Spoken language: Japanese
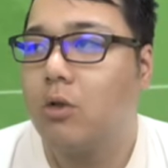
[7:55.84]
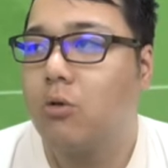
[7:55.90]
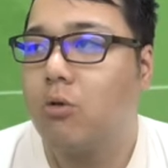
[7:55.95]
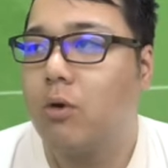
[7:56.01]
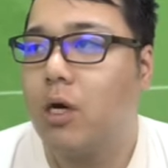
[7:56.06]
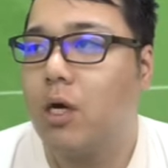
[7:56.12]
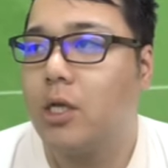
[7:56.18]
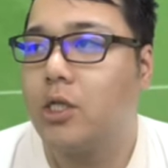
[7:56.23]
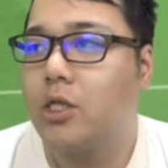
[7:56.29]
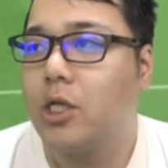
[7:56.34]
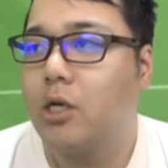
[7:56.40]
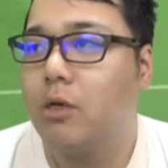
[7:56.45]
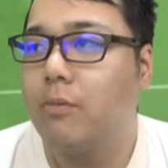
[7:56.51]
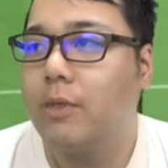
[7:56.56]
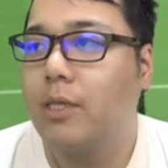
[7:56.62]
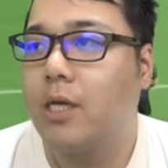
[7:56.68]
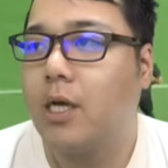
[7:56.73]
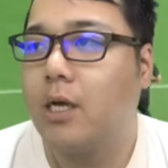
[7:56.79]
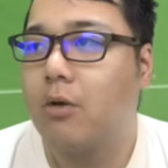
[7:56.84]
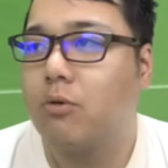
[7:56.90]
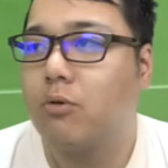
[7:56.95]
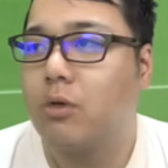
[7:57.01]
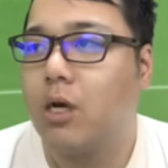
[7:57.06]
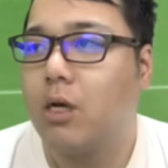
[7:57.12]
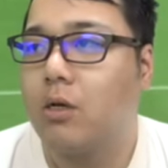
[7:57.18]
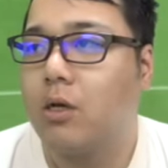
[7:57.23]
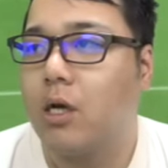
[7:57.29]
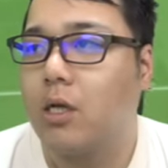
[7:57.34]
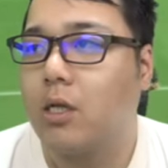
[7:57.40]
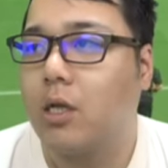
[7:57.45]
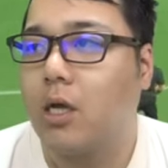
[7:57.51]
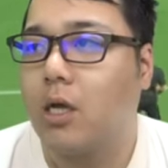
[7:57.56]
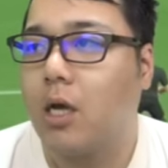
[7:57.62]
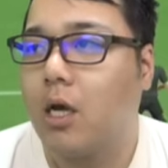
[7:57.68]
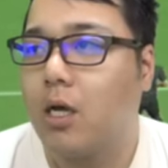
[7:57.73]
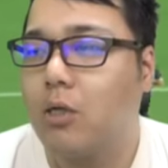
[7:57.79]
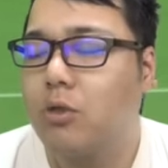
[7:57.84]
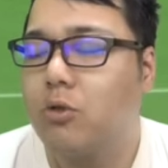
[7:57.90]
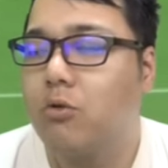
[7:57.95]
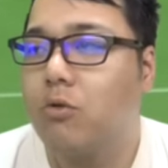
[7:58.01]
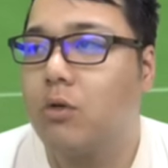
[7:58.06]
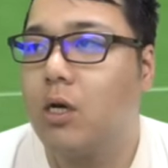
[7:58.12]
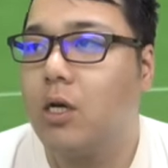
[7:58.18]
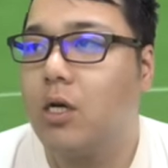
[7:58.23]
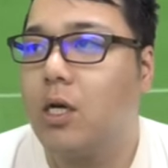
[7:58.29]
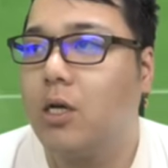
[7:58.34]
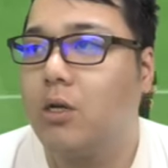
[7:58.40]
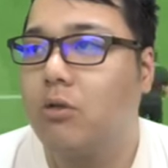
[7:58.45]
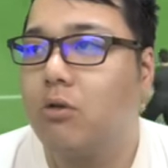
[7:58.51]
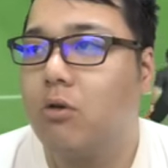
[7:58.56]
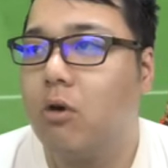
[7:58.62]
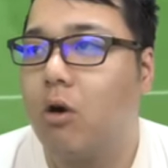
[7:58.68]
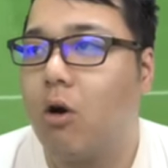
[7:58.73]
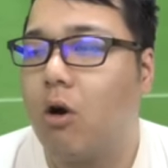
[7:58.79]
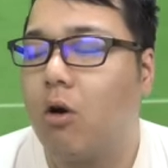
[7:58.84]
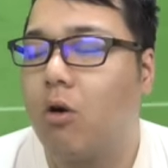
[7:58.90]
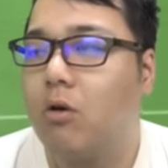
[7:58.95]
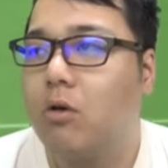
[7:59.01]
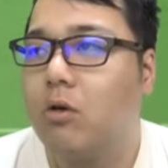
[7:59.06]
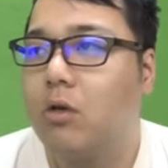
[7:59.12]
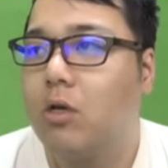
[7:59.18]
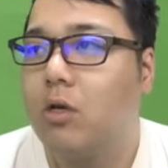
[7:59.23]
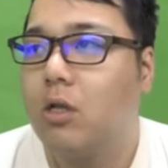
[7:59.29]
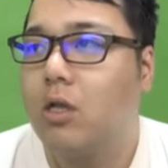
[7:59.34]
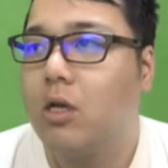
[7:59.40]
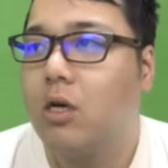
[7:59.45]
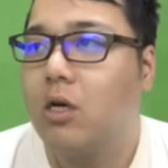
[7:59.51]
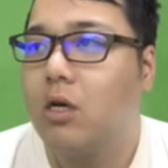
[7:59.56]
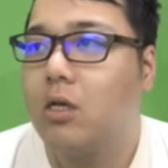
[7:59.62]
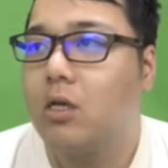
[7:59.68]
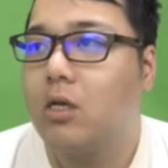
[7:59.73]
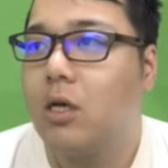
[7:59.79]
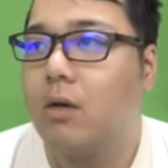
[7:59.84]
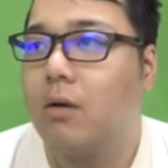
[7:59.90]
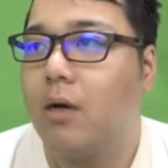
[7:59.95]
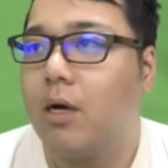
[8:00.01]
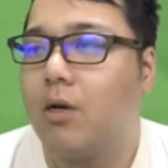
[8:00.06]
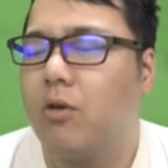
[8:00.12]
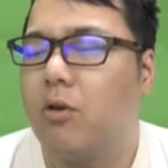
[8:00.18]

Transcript: 取られちゃうみたいなことがあるからね、そう考えると、あ